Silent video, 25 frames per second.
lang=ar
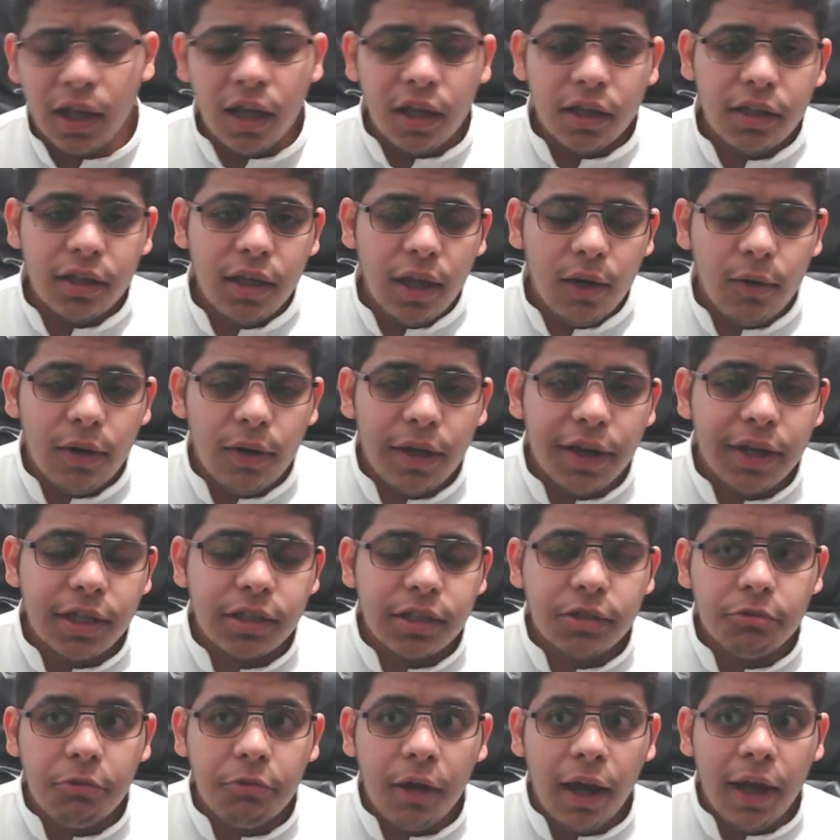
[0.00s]
جنو
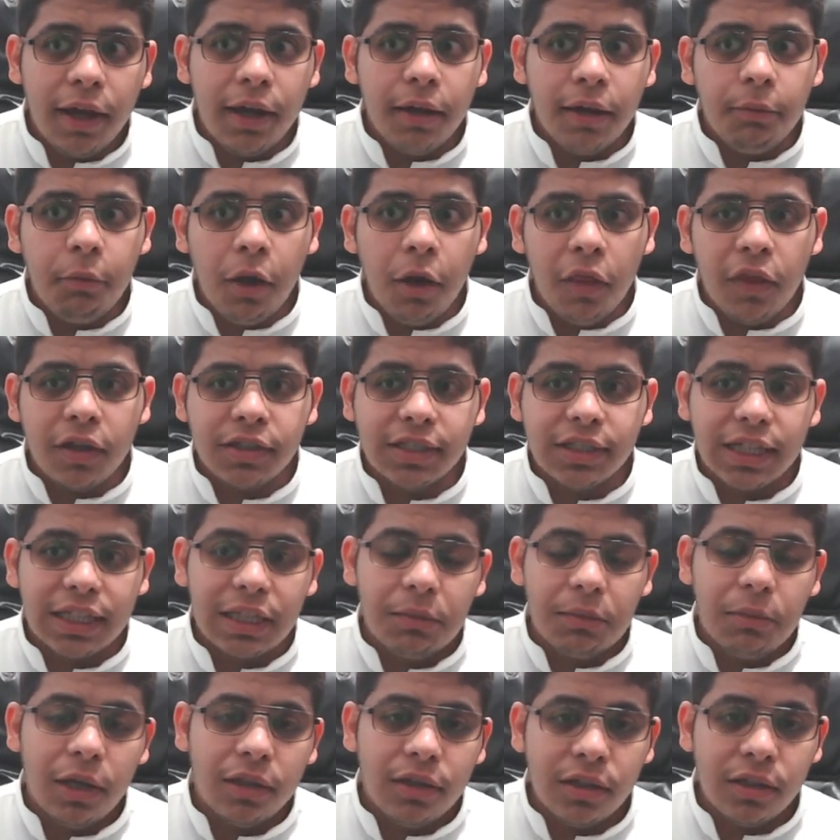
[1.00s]
لينكس وعن بعض
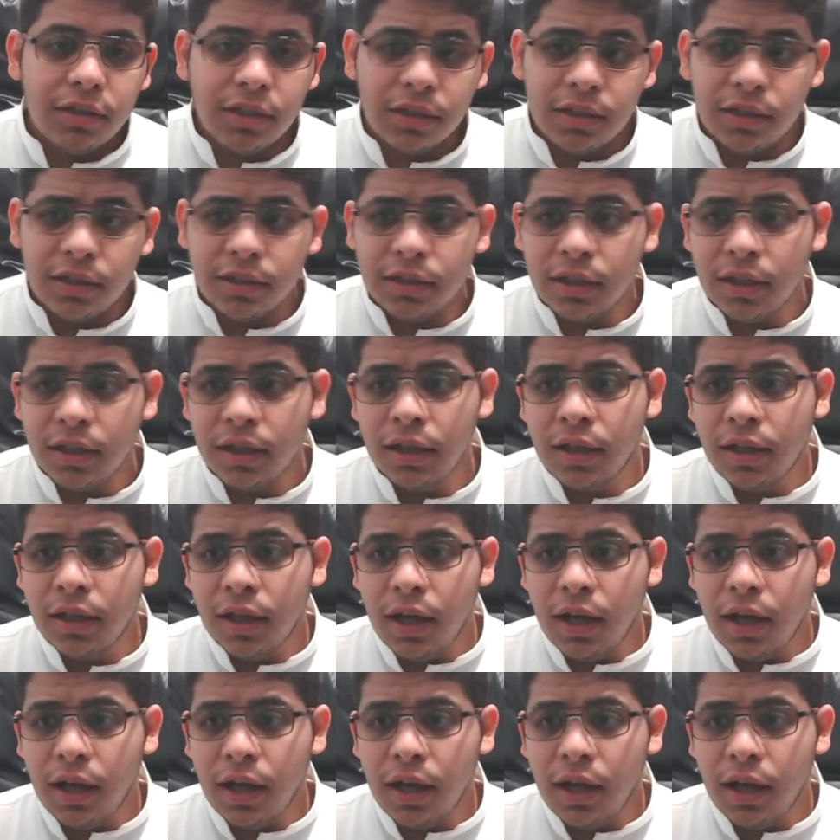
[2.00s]
الاستخدامات الجديده